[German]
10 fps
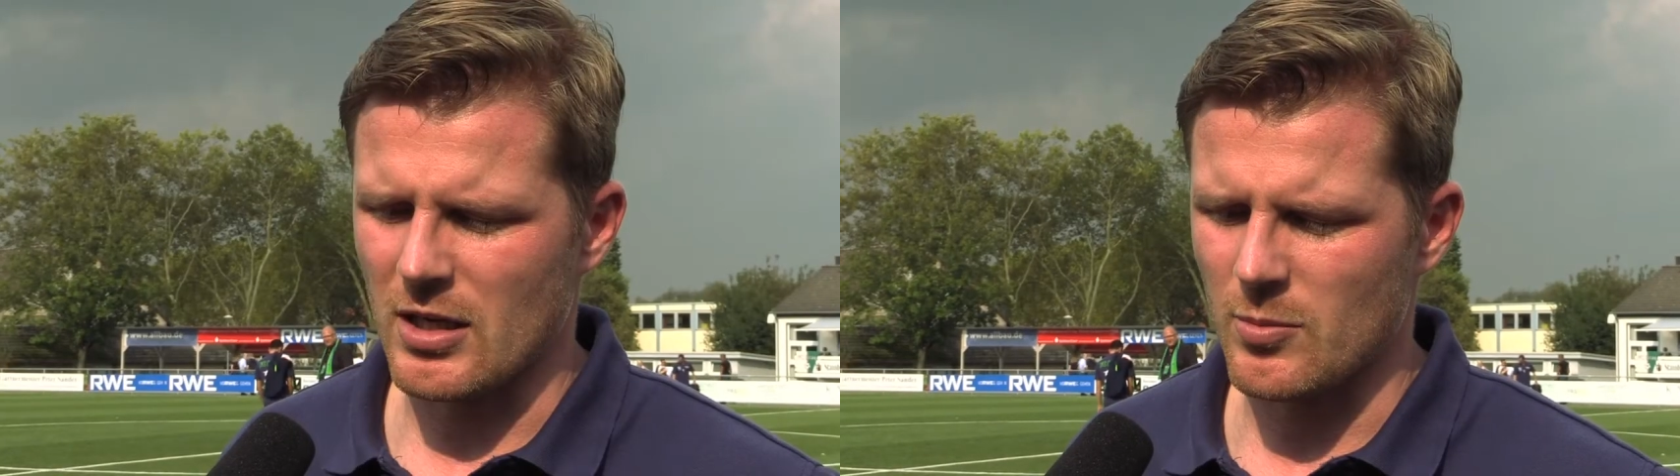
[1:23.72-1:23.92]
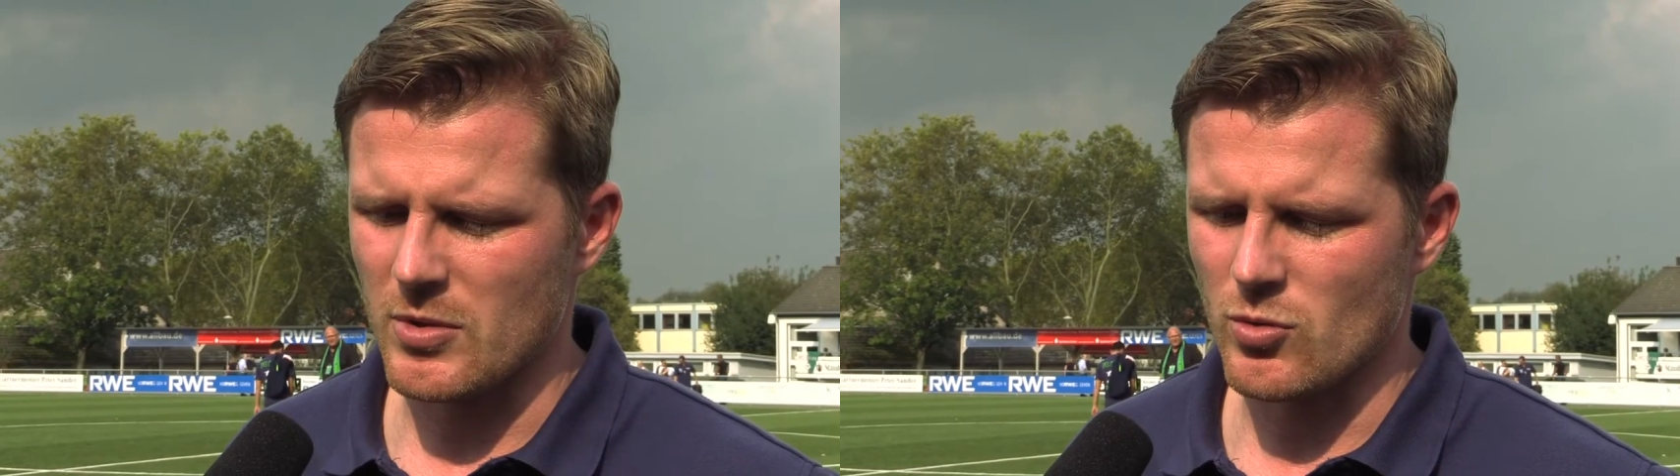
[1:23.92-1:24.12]

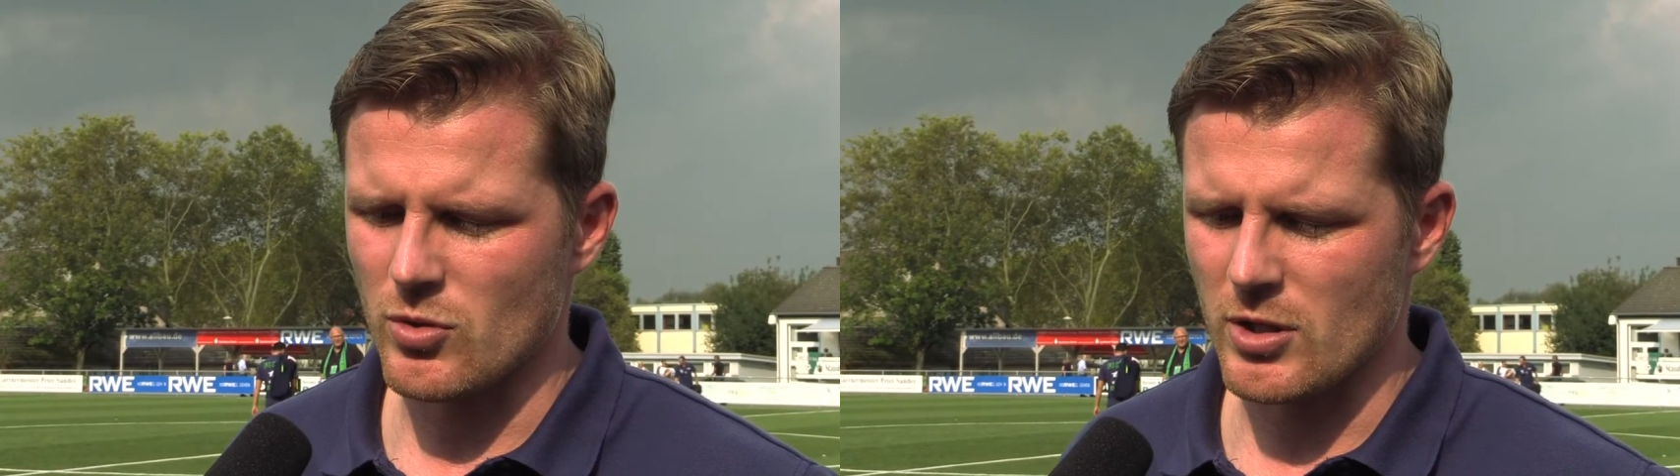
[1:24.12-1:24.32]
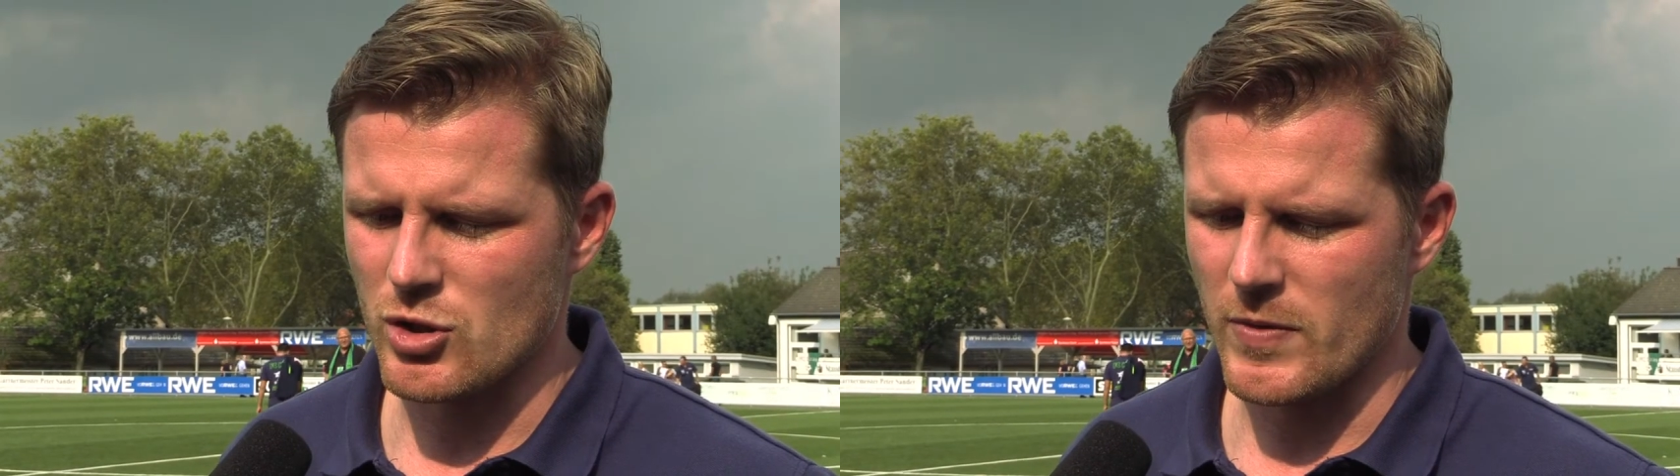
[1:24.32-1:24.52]
kam
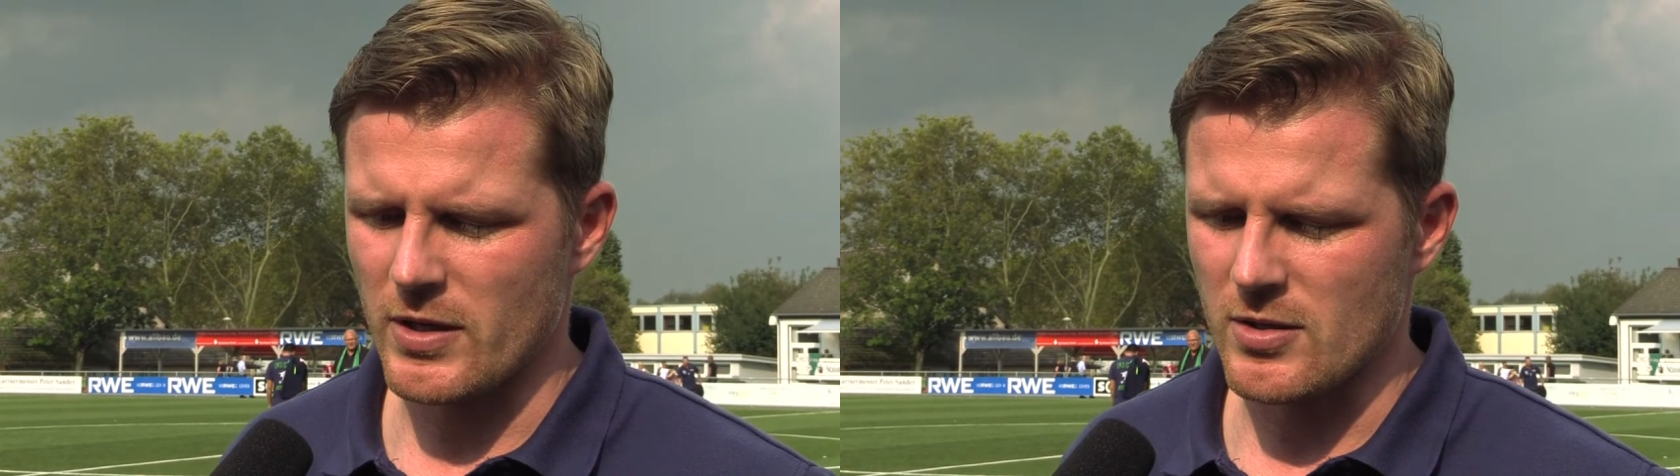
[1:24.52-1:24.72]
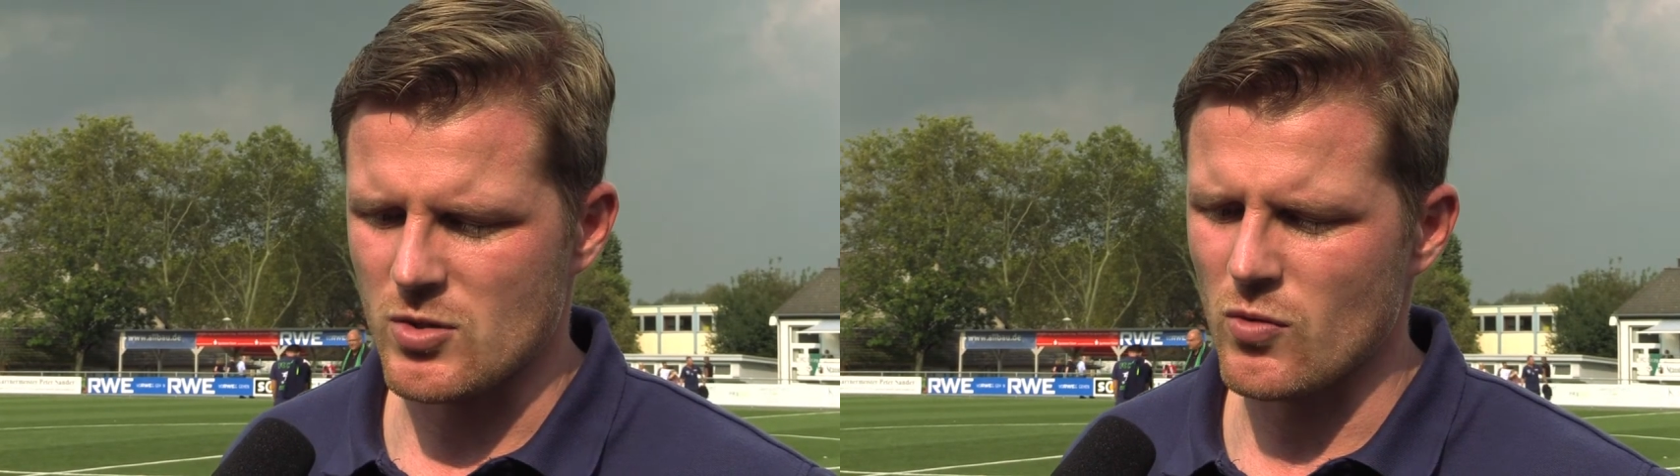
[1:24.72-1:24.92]
natürlich
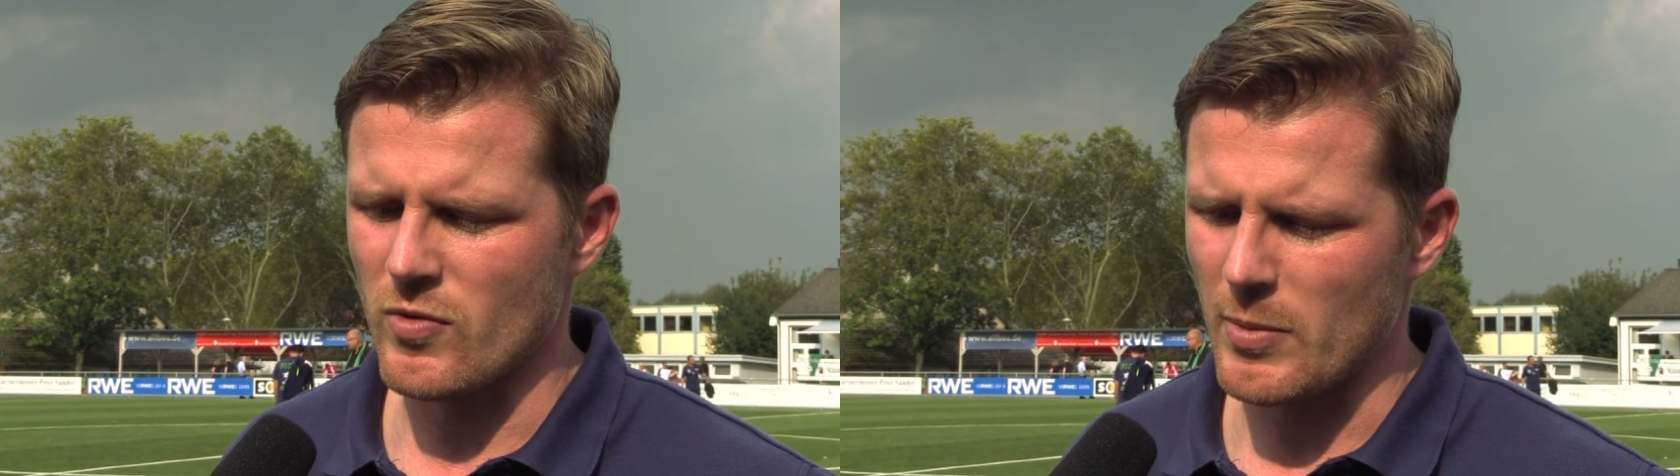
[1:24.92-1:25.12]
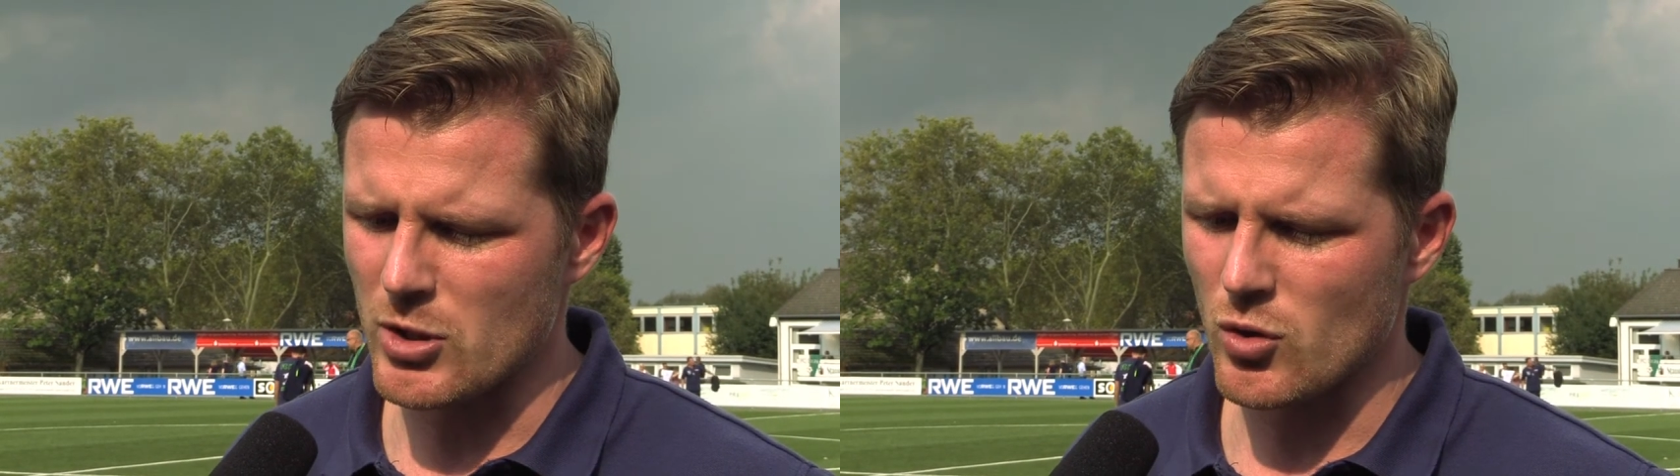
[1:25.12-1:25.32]
erschwerend dazu,
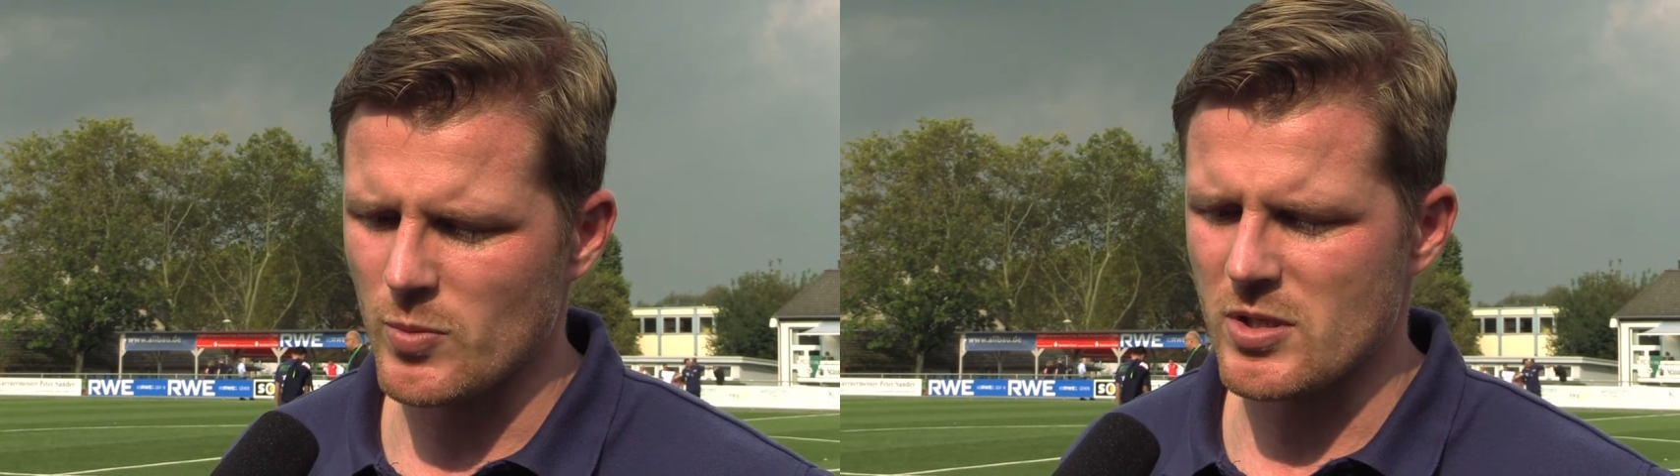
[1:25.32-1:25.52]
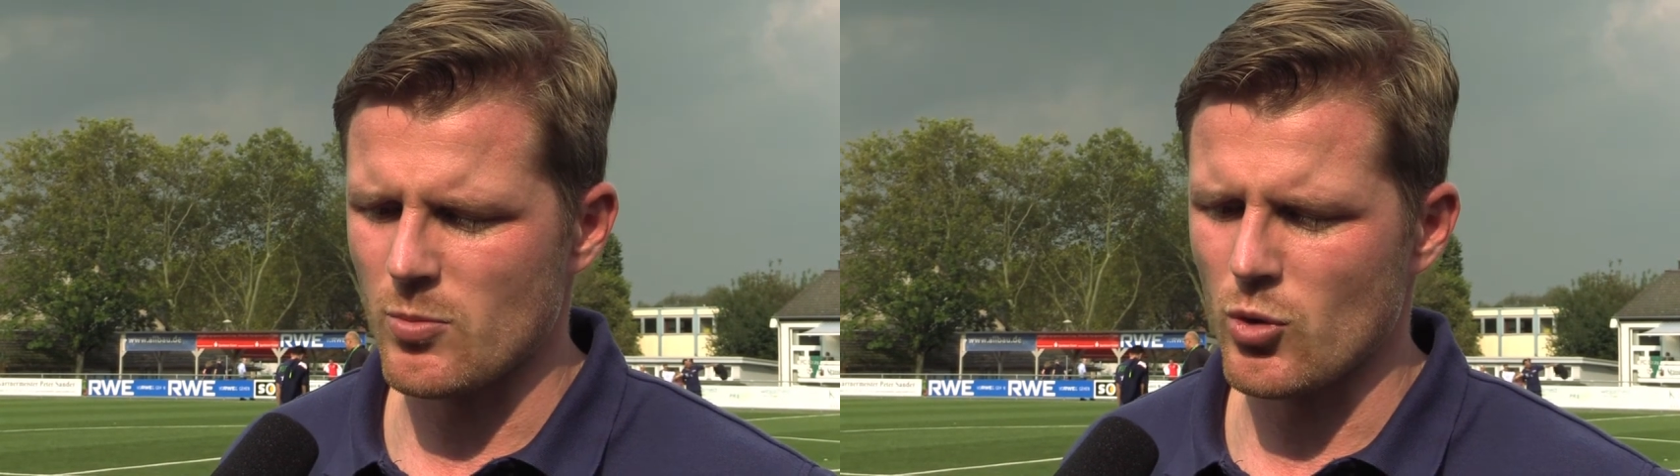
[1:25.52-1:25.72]
wenn man schon ein
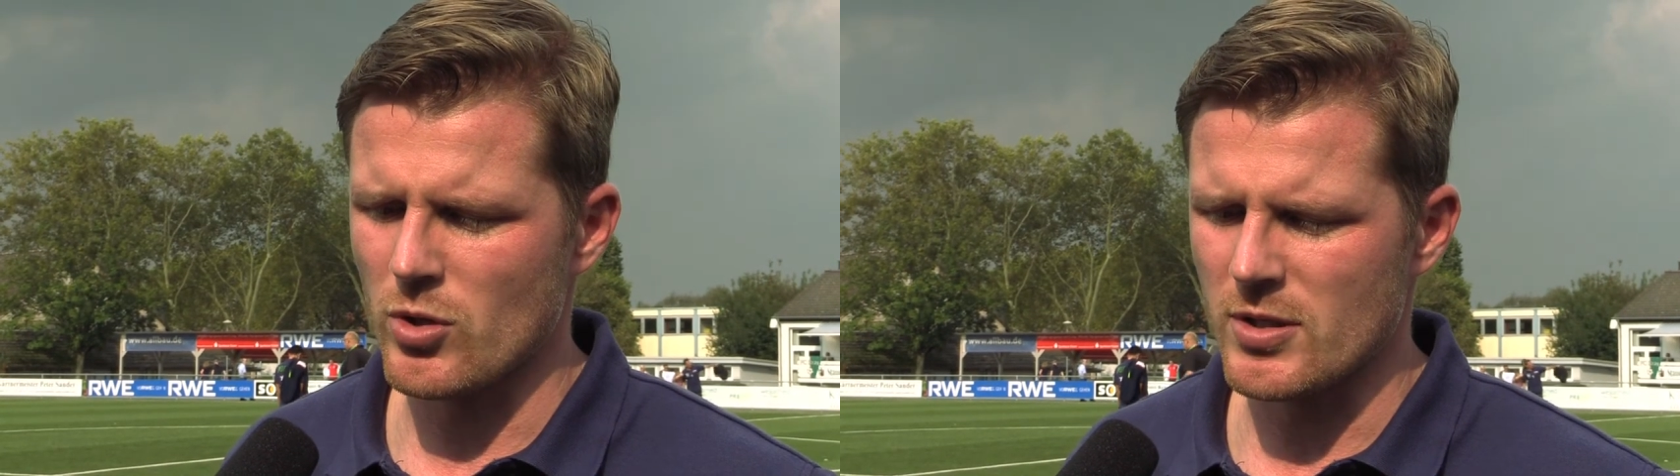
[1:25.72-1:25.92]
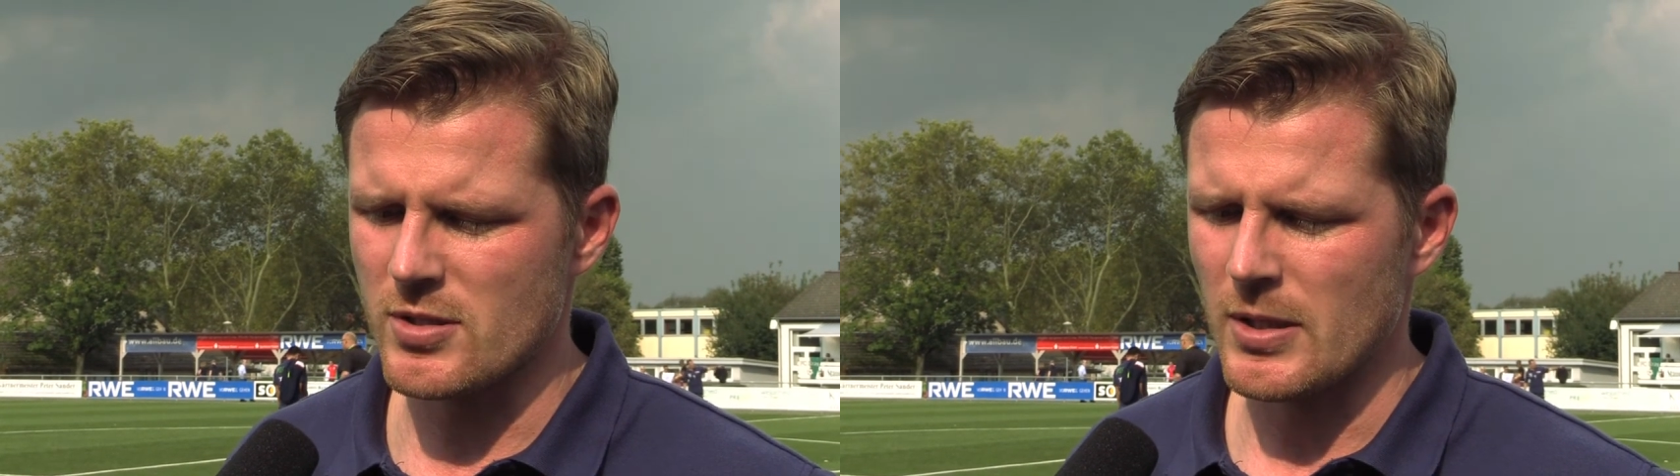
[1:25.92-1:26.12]
bisschen
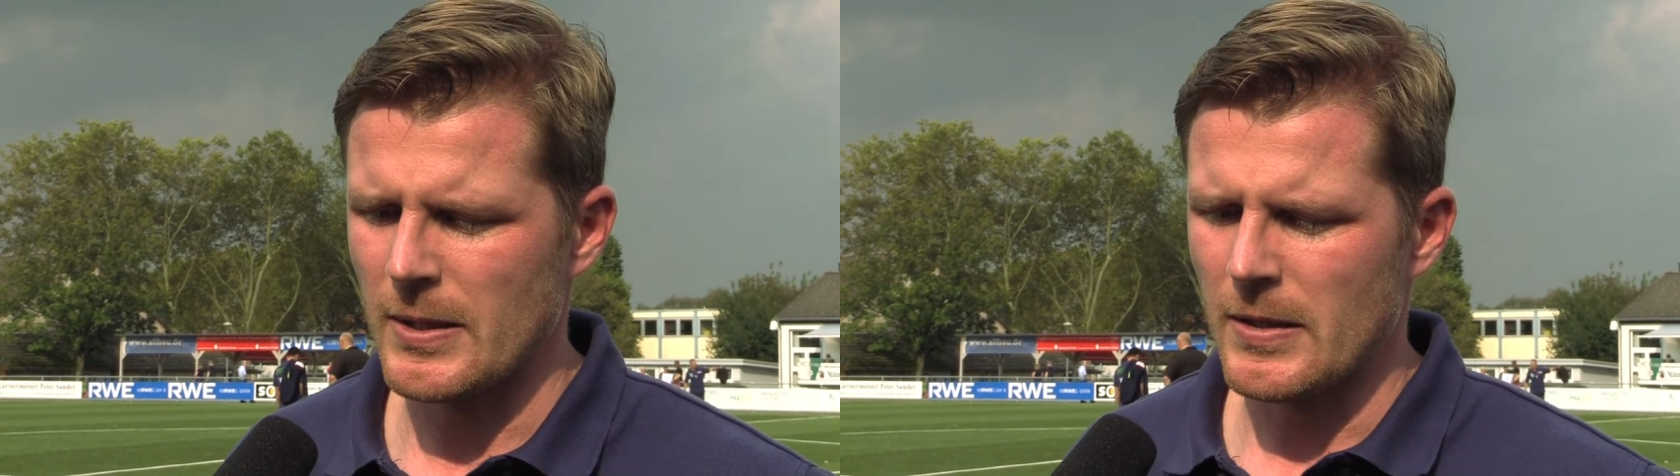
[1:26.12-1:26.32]
müde ist.